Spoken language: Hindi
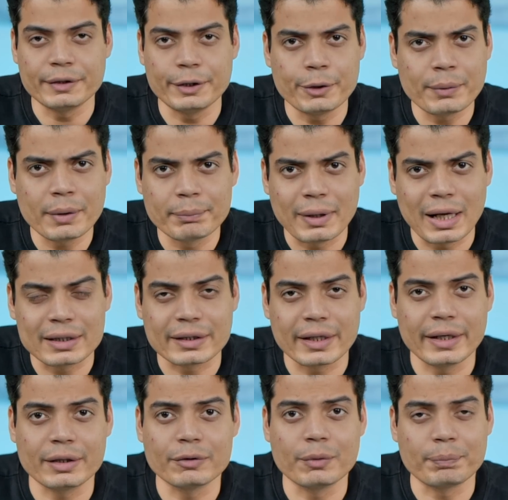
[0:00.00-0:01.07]
वीडियो में हम बात
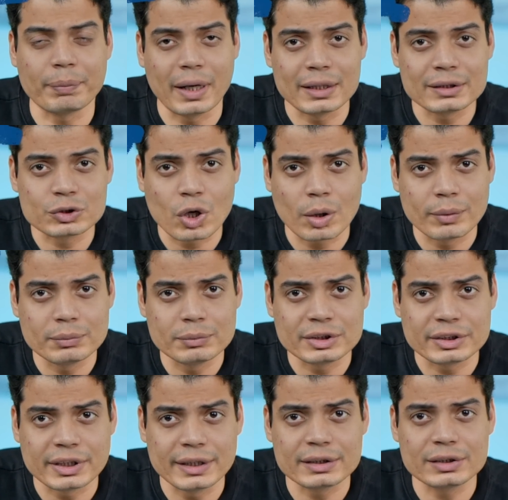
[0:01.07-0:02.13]
करेंगे वो पांच कॉमन
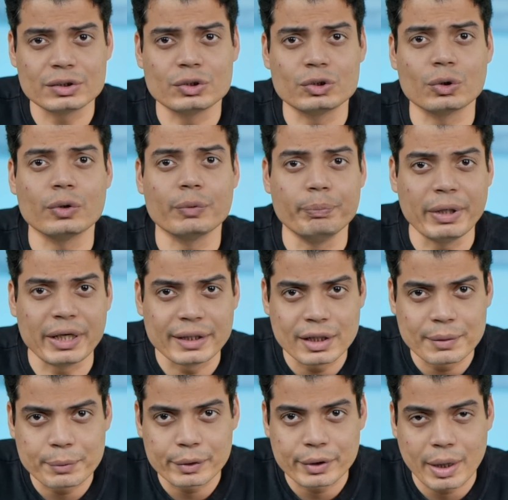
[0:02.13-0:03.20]
मिस्टेक्स जो
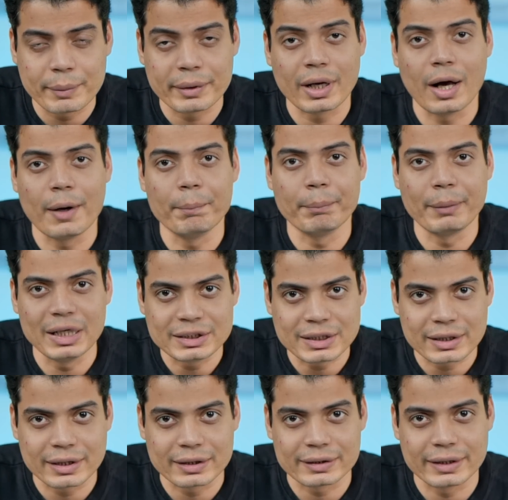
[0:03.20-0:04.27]
बिगिनर प्रोग्रामर
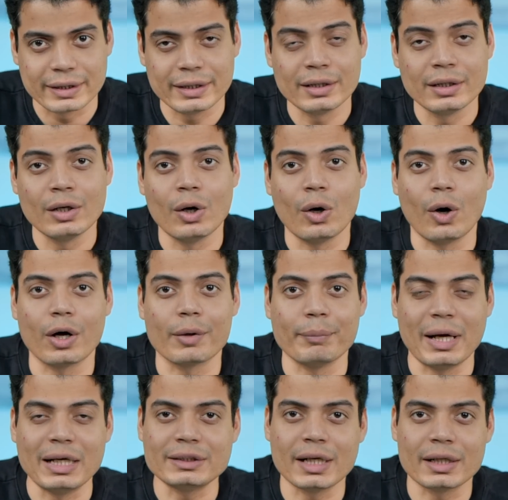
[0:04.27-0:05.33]
हमेशा करते हैं और
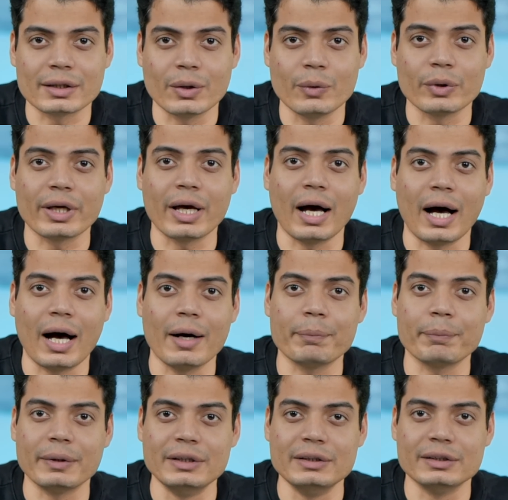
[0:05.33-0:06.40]
मैं चाहता हूँ कि आप
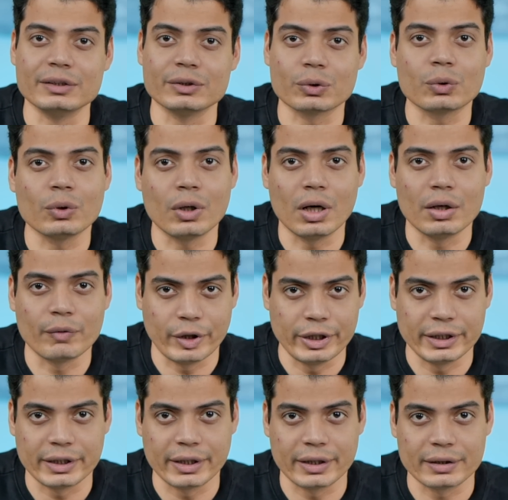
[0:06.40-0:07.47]
इन चीज़ों को
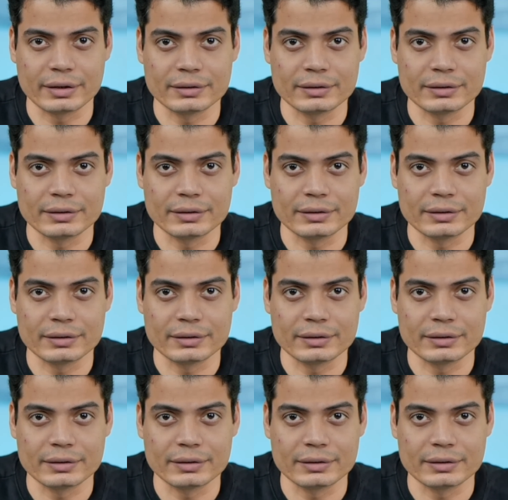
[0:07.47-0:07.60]
अवॉइड करें